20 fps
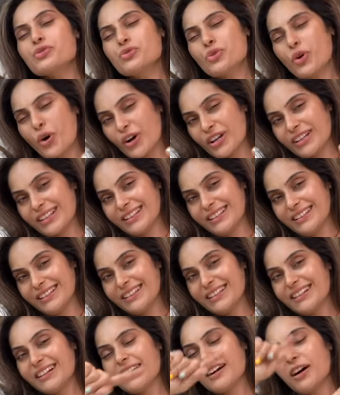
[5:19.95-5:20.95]
சாரி
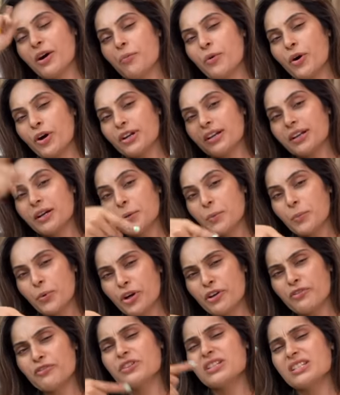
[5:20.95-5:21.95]
கமான்
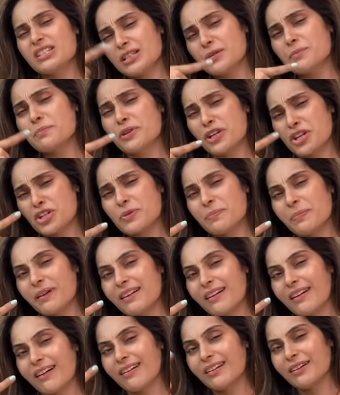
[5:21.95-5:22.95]
போய் ஃபஸ்ட்டு ப்ரஷ்
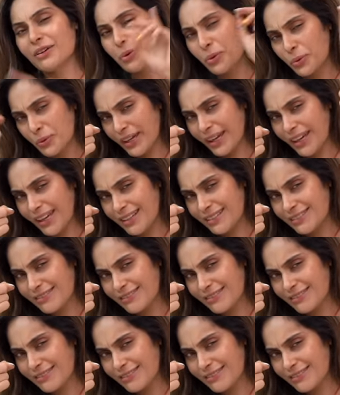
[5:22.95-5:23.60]
பண்ணலாம் ஓகே